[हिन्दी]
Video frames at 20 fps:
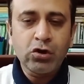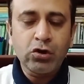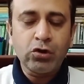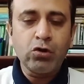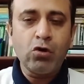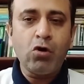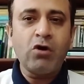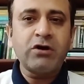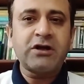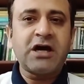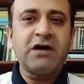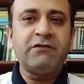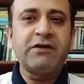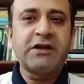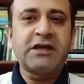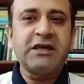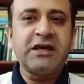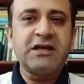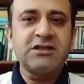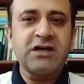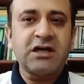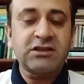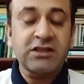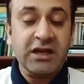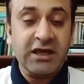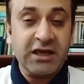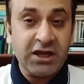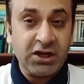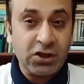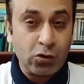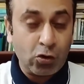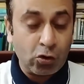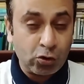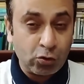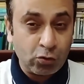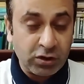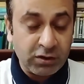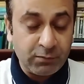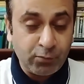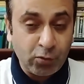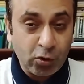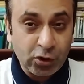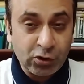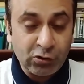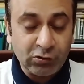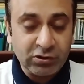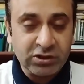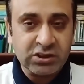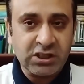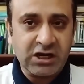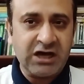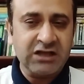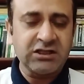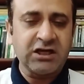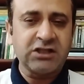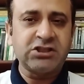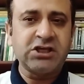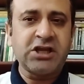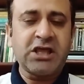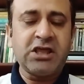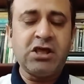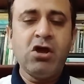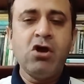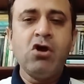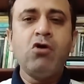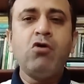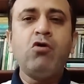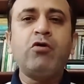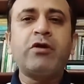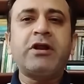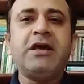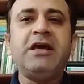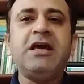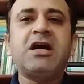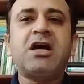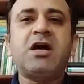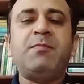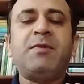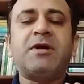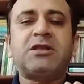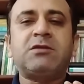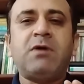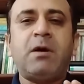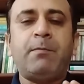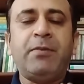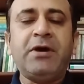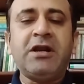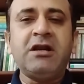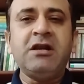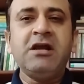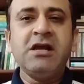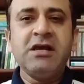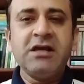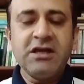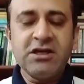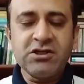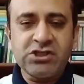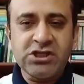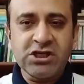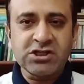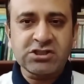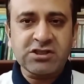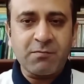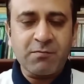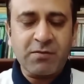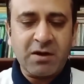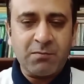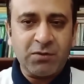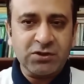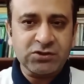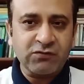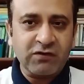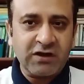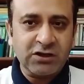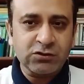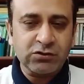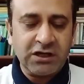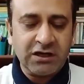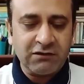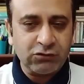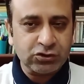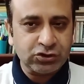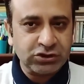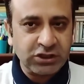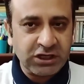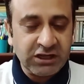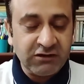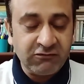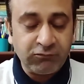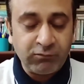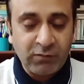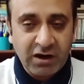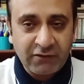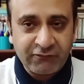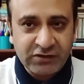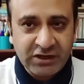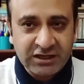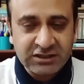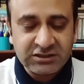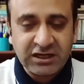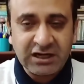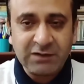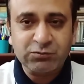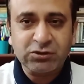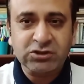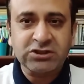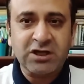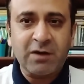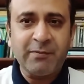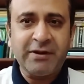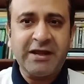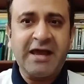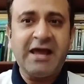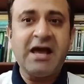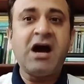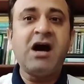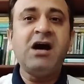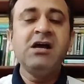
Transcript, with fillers: नोट ऑफर किए जाते रहे नोटों की बोरियों की तलात आती रही और एक मरतबा फिर इसी किस्म का मशवरा जो है वह शरीफ माफिया की जानब से सामने आया